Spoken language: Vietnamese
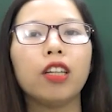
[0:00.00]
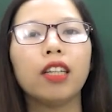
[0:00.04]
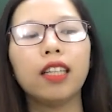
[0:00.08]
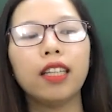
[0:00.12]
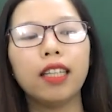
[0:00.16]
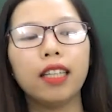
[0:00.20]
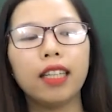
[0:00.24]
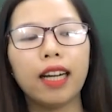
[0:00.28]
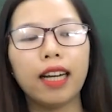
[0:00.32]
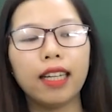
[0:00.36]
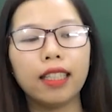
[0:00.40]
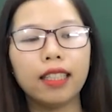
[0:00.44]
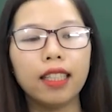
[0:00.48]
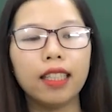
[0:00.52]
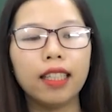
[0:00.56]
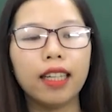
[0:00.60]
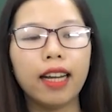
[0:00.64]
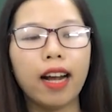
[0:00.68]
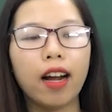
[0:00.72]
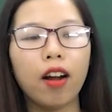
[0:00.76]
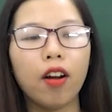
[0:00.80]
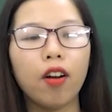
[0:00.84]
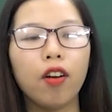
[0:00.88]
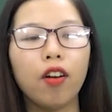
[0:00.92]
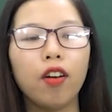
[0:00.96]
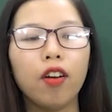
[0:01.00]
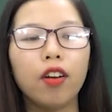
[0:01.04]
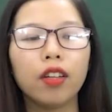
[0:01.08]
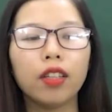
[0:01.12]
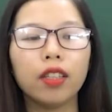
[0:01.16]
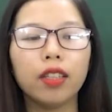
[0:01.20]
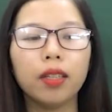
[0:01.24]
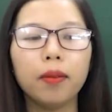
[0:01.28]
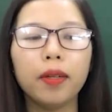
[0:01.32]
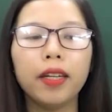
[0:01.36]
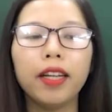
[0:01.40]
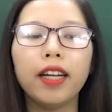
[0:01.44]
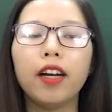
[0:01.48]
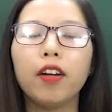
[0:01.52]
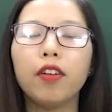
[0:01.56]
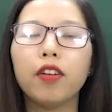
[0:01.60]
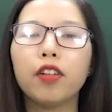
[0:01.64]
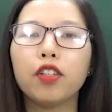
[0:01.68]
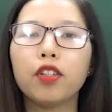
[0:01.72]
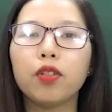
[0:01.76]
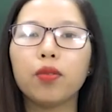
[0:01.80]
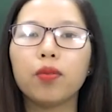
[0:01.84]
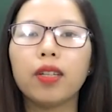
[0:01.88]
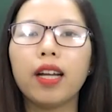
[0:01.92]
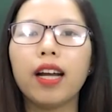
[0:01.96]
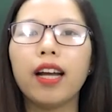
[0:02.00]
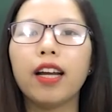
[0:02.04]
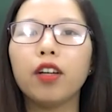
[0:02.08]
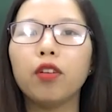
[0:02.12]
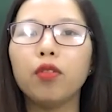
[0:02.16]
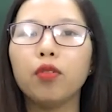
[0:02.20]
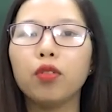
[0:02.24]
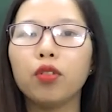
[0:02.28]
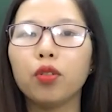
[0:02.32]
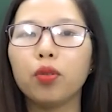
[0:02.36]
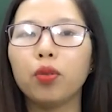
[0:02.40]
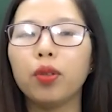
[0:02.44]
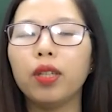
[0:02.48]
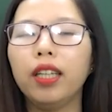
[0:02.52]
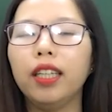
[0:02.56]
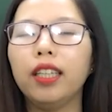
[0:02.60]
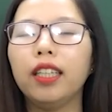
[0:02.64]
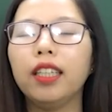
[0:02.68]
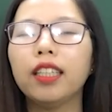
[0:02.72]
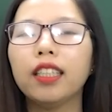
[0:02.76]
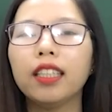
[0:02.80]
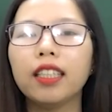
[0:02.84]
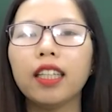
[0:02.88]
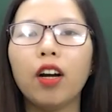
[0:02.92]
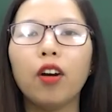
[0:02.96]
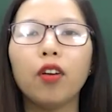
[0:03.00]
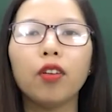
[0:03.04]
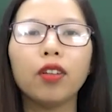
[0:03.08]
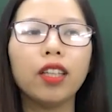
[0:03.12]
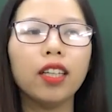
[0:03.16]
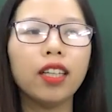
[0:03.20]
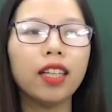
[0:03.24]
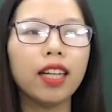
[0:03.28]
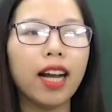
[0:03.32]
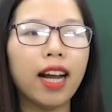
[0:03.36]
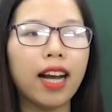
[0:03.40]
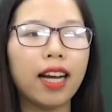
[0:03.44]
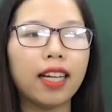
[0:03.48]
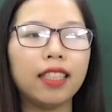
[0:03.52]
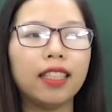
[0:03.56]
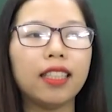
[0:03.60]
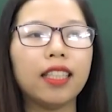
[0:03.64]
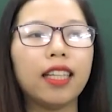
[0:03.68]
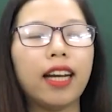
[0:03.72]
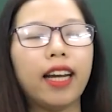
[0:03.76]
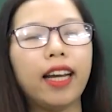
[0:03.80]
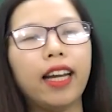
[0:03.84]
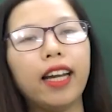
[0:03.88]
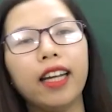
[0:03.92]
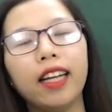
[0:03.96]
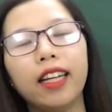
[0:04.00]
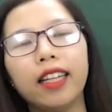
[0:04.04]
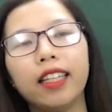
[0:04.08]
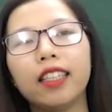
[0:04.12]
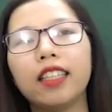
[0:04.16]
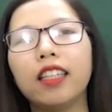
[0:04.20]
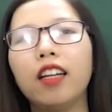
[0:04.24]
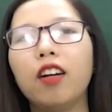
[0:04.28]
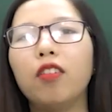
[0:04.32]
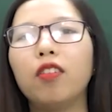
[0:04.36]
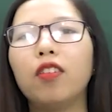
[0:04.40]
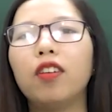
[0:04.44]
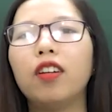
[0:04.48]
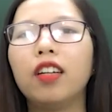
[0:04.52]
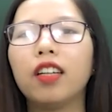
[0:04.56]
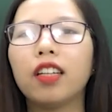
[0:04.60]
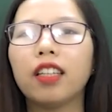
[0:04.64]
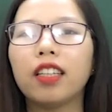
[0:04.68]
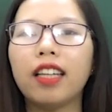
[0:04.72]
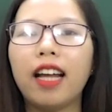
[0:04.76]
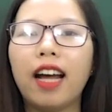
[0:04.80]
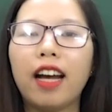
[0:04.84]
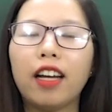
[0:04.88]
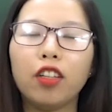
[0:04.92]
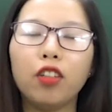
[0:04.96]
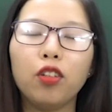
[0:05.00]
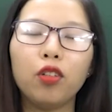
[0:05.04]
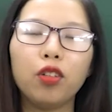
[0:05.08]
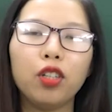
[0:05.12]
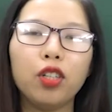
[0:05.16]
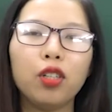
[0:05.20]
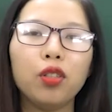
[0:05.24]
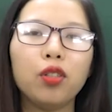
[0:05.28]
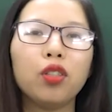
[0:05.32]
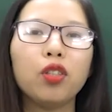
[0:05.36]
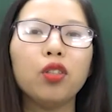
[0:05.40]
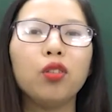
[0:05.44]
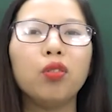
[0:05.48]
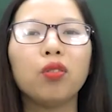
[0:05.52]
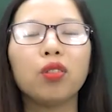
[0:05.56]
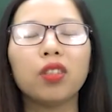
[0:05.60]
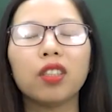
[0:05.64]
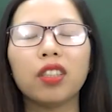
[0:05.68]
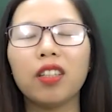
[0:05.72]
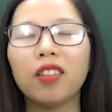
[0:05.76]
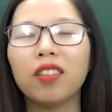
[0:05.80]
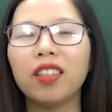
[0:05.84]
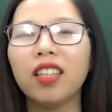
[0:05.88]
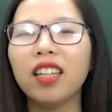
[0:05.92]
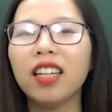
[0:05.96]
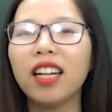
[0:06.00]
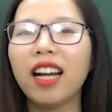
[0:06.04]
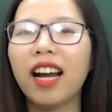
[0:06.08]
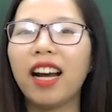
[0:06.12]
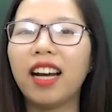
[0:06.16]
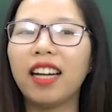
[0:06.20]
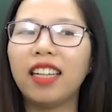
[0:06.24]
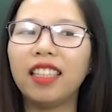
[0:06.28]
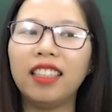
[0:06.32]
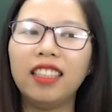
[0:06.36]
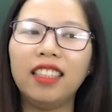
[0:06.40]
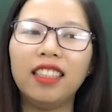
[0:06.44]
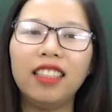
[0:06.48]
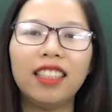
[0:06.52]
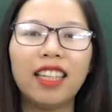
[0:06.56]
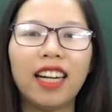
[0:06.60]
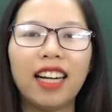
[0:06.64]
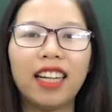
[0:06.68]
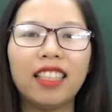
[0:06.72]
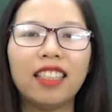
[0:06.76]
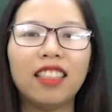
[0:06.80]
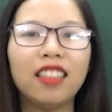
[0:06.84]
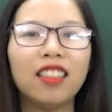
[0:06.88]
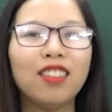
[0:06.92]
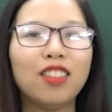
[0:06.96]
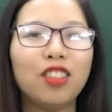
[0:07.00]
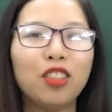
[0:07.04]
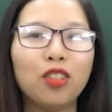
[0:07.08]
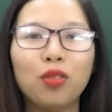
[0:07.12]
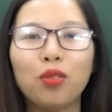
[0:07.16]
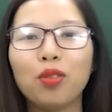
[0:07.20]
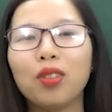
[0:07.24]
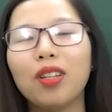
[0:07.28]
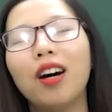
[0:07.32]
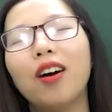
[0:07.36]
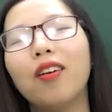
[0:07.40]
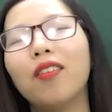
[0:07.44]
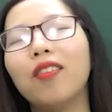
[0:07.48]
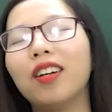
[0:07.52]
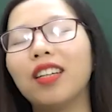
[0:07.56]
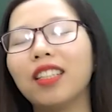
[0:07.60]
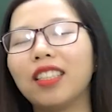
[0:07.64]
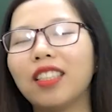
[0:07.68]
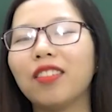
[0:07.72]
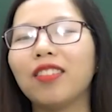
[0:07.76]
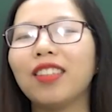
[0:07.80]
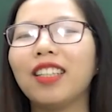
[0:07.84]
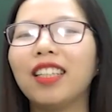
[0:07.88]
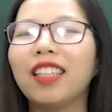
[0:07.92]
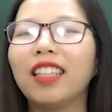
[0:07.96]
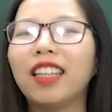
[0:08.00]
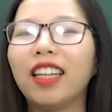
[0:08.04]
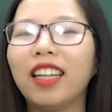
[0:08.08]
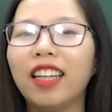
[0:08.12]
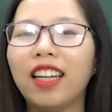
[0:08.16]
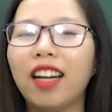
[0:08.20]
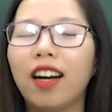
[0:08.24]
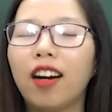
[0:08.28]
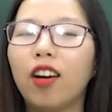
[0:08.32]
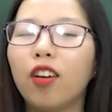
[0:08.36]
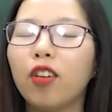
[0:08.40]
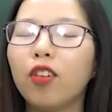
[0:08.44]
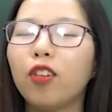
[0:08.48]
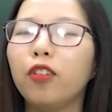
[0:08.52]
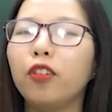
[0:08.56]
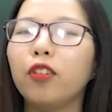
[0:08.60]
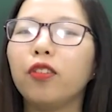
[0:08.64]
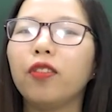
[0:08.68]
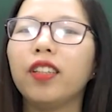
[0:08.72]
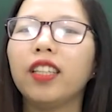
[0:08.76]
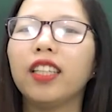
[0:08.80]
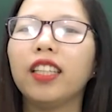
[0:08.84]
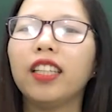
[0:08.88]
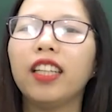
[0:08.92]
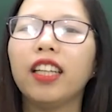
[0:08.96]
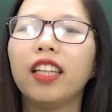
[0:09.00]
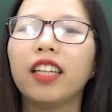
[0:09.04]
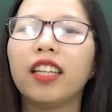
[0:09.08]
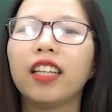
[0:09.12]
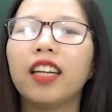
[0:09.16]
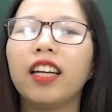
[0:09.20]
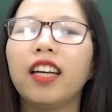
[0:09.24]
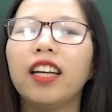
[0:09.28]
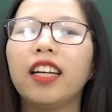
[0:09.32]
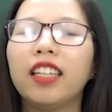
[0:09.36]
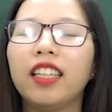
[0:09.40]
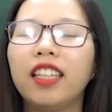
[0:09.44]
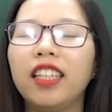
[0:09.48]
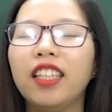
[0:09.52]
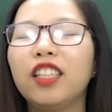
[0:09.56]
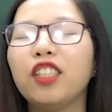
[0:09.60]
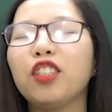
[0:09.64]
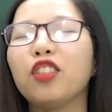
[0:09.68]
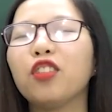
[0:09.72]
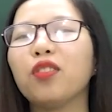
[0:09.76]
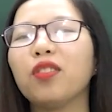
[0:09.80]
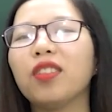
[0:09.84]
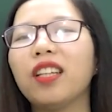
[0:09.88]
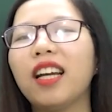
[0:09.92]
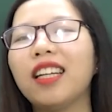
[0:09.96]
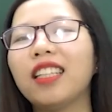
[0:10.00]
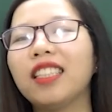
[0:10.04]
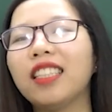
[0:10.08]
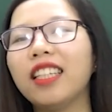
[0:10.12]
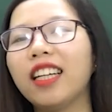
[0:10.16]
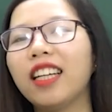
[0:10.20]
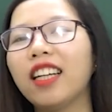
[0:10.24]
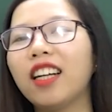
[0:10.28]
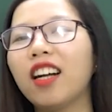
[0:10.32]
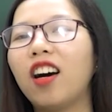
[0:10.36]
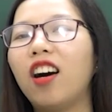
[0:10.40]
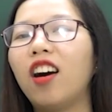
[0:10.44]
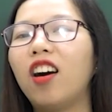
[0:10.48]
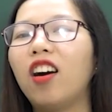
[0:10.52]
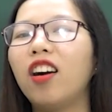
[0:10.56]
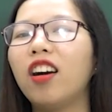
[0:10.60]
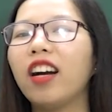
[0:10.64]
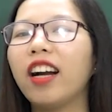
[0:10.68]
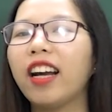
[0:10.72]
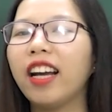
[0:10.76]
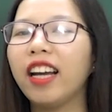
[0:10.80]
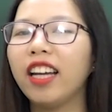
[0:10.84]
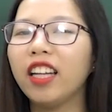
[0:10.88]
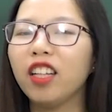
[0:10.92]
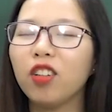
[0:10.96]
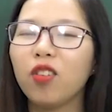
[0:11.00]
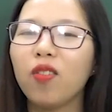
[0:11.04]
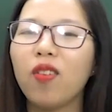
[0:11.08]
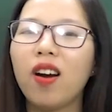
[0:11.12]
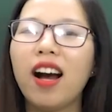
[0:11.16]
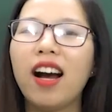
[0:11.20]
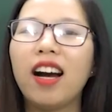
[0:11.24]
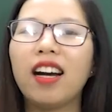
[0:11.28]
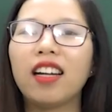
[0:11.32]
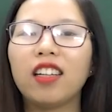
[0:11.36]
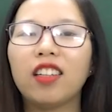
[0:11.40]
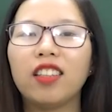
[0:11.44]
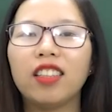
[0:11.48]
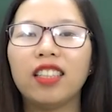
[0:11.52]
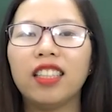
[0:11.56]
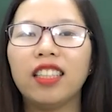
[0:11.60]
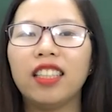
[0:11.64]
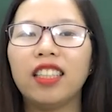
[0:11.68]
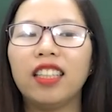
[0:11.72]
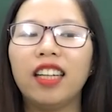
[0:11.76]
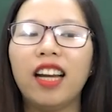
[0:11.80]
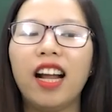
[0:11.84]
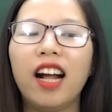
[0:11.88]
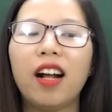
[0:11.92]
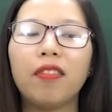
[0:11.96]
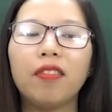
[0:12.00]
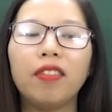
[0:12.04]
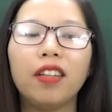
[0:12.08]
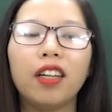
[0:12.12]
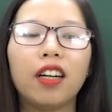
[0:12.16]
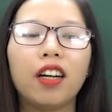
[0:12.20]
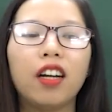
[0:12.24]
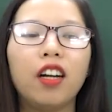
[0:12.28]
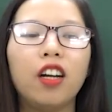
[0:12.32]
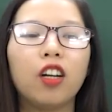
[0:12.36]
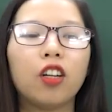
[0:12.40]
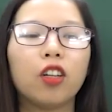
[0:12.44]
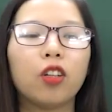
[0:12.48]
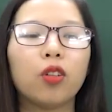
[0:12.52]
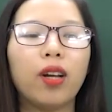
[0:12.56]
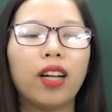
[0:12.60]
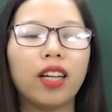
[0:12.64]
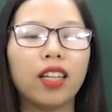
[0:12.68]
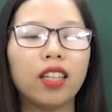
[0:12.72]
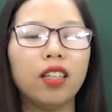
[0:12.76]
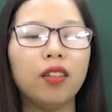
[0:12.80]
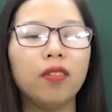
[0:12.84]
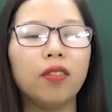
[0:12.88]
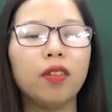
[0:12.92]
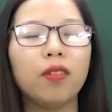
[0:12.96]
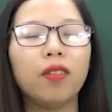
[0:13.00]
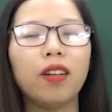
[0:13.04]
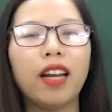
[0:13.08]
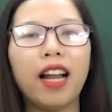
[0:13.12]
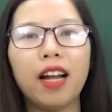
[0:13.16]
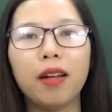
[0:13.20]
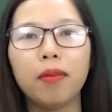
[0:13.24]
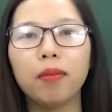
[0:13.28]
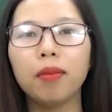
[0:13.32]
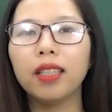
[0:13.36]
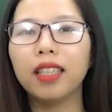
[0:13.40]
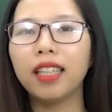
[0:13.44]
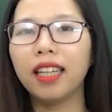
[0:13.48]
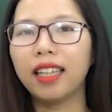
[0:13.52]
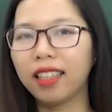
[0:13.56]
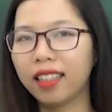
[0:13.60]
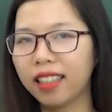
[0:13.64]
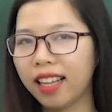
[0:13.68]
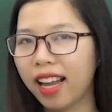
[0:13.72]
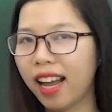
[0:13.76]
toan tính cá nhân nào. Tiếp theo thì chúng ta hãy cùng chú ý sau tất cả những cái hành động tà đột hữu xu, sau tất cả những cái sự chủ động ở trong tình thế đó của Lục Vân Tiên thì chúng ta sẽ có kết quả, đó chính là việc toán cướp Phong Lai bị đánh